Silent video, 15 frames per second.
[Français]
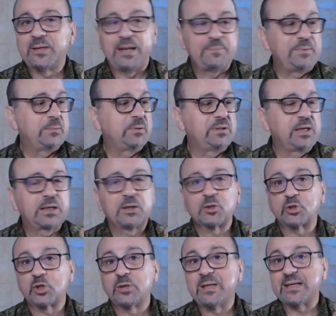la Bible dit que
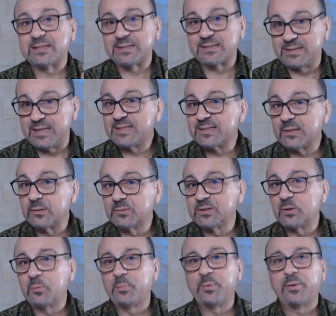Jonas descendit
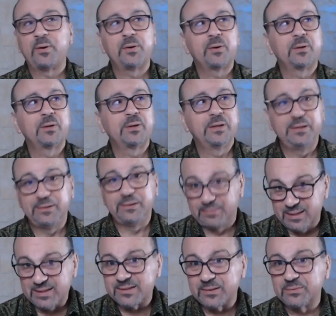au port, il
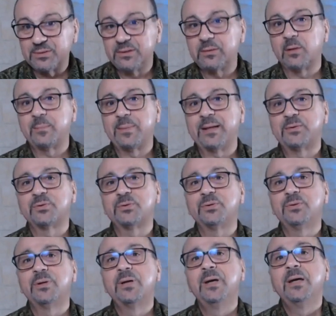descendit dans le
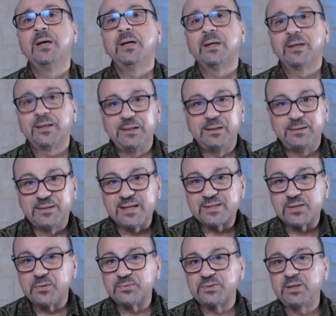bateau, il
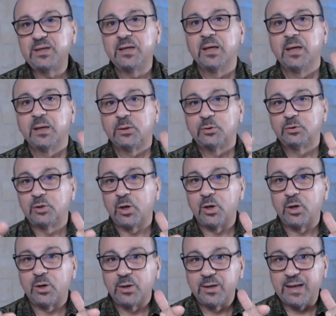descendit
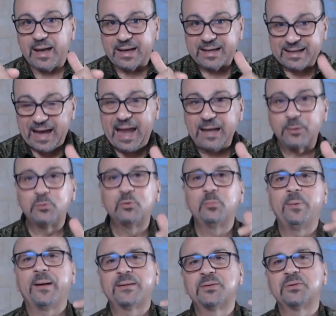dans la cale du
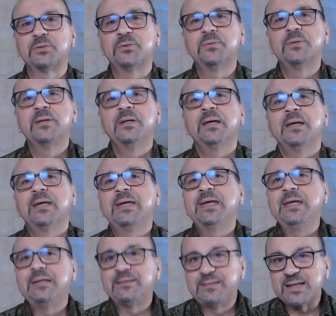bateau,
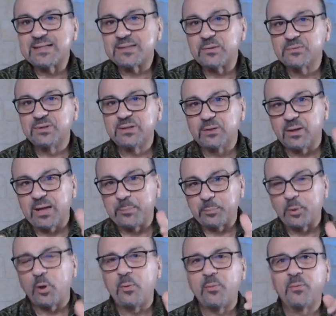il descendit dans la
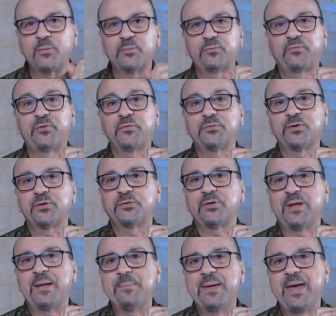profondeur de
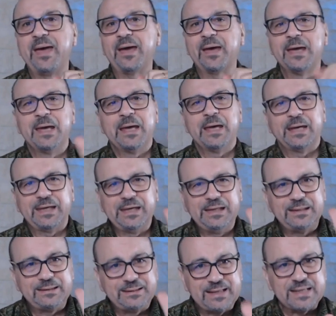la mer,
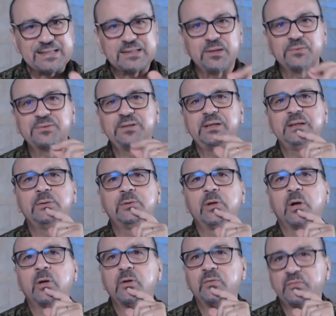il descendit
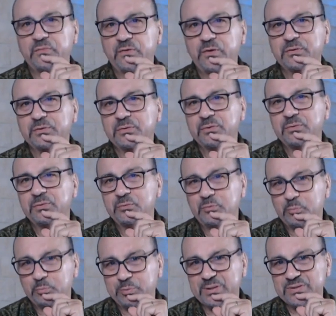dans le ventre
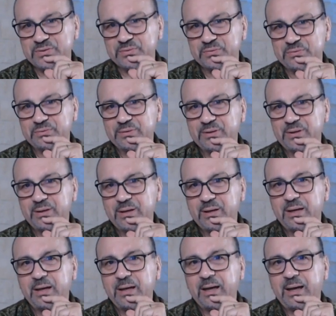du poisson.
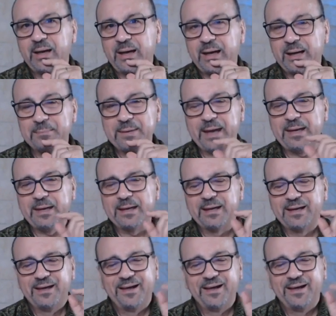Amen.